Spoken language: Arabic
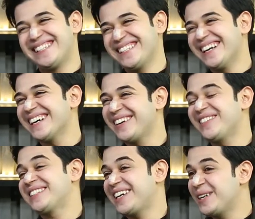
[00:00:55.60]
انا شاقه
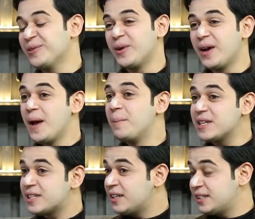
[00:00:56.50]
بس يعني
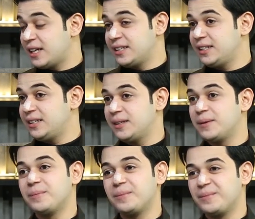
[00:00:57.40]
ما كان يعني
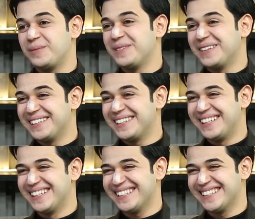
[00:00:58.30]
كان عباله
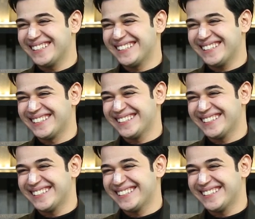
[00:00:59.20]
الانستغرام نستله